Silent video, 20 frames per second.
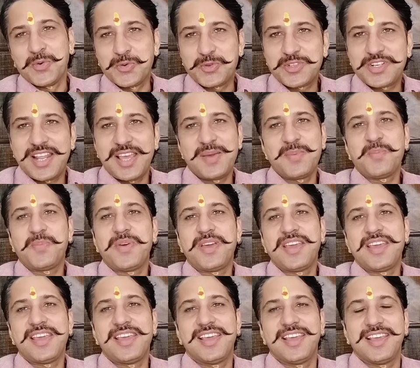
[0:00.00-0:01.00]
उस टाइम पे
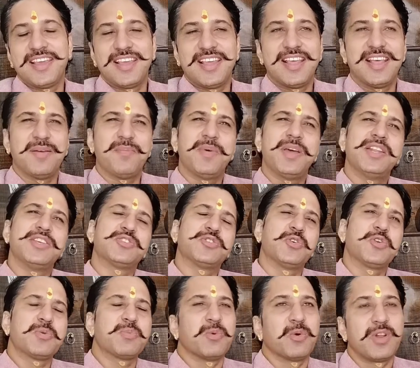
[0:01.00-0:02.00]
मैंने
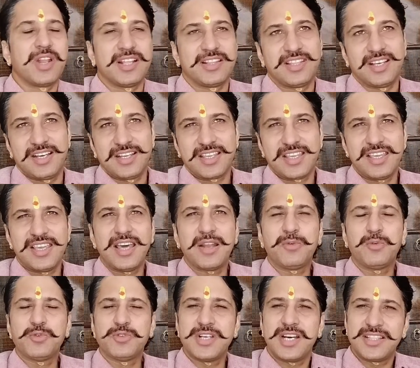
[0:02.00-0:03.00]
सॉरी बोला था कि यार
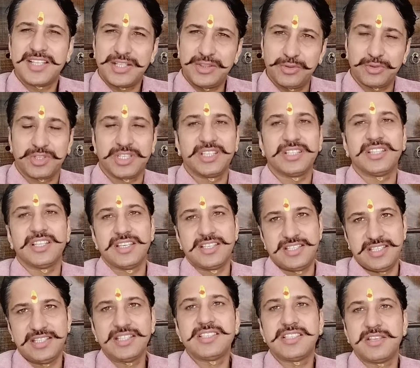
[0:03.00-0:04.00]
वो ज़्यादा दुखी थे
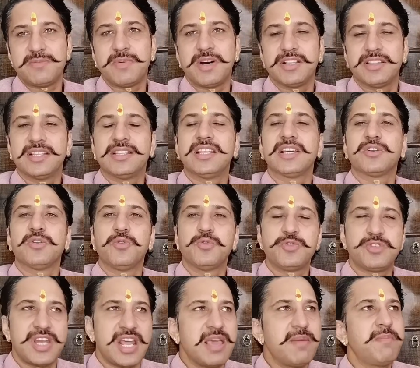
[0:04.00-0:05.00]
सीधी सी बात है देखो
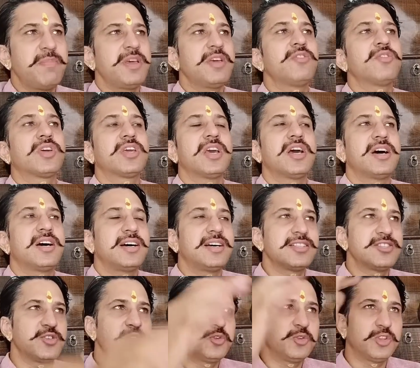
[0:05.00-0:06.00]
उस टाइम पे इनका
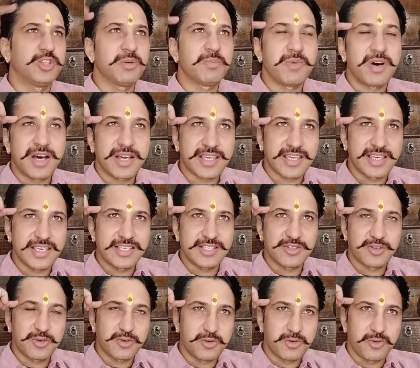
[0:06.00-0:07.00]
जो दिमाग की
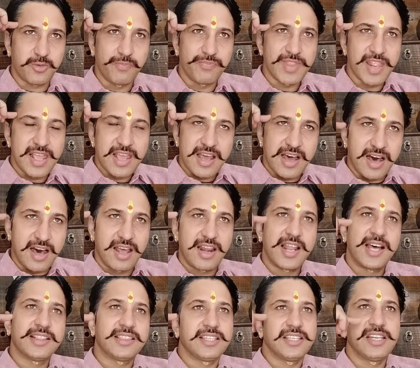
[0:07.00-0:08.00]
जो
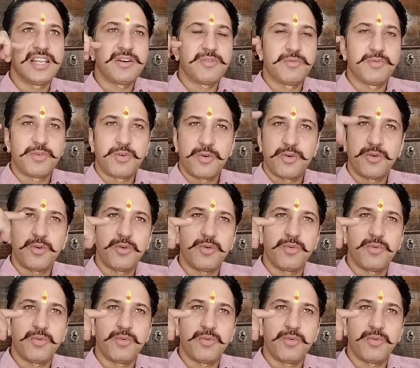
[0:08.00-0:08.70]
हालात थी ना वो